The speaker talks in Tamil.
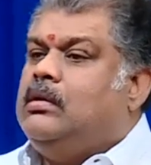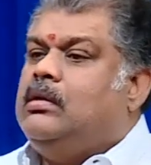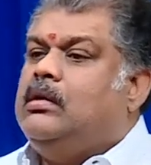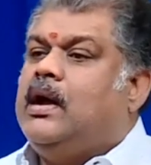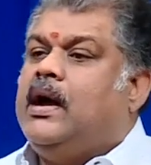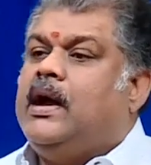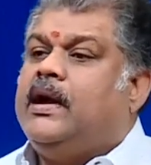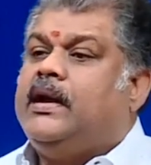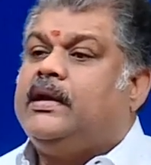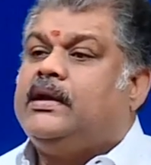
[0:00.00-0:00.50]

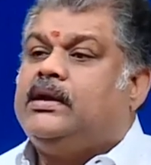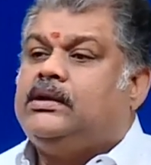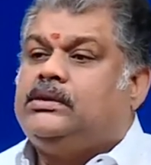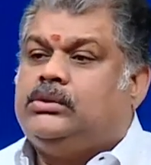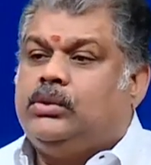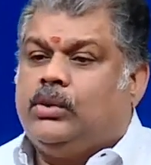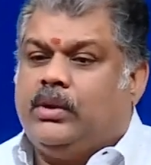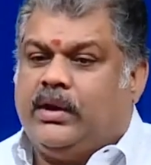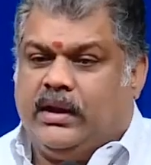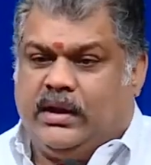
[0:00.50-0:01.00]

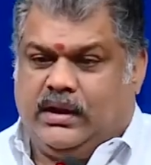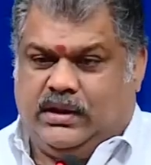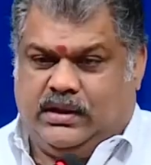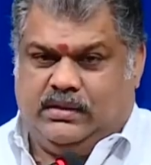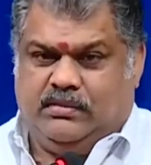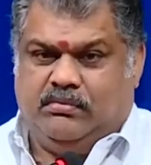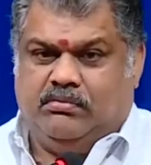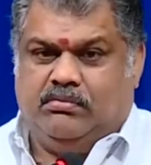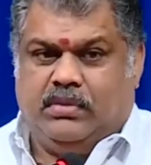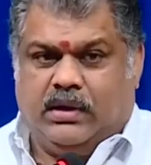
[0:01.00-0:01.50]
நாடகத்துறை
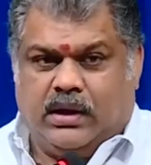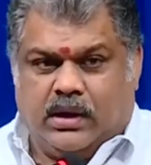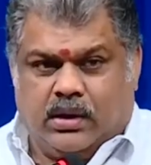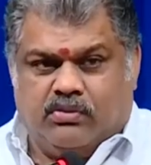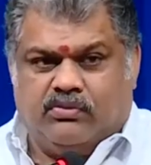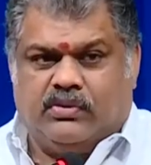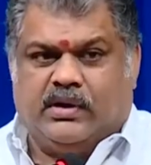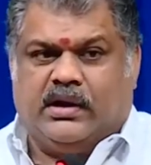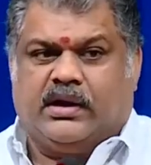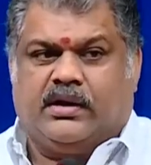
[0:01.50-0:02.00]

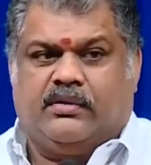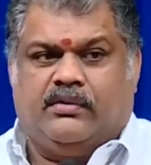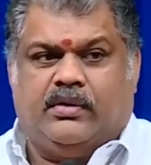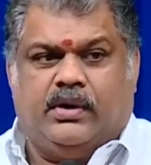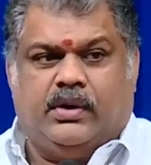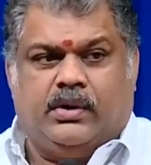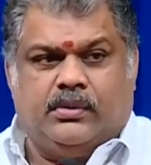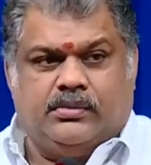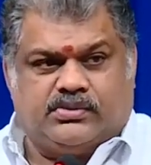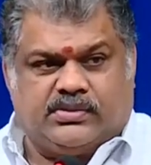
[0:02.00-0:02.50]
மேலும் வளர
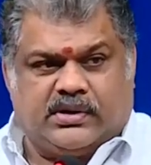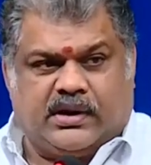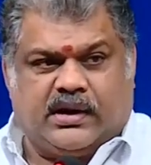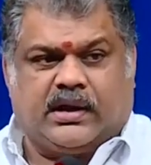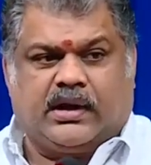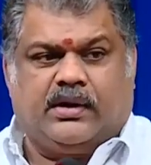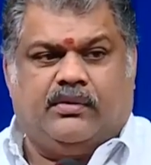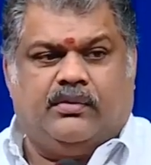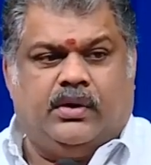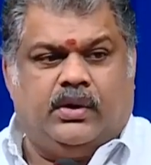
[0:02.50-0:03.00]
வேண்டும்
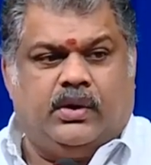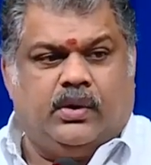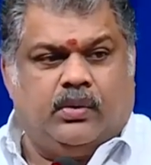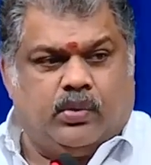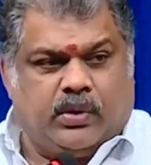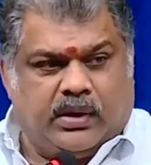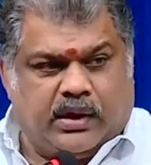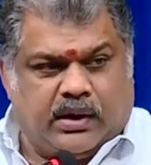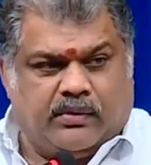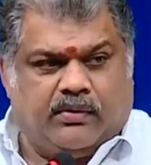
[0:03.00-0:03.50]
சிறக்க வேண்டும்
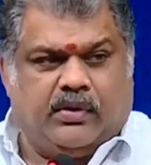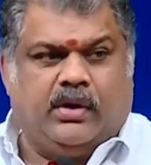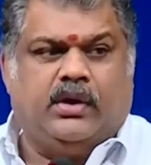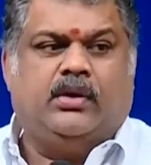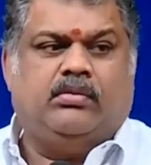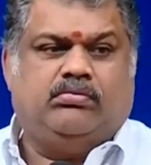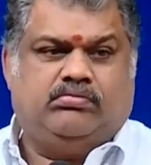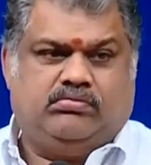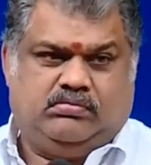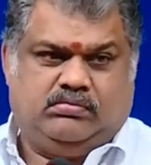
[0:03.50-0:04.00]
உயர
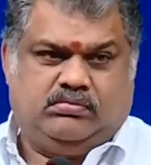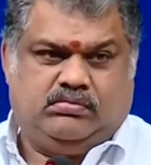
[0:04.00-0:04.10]
வேண்டும்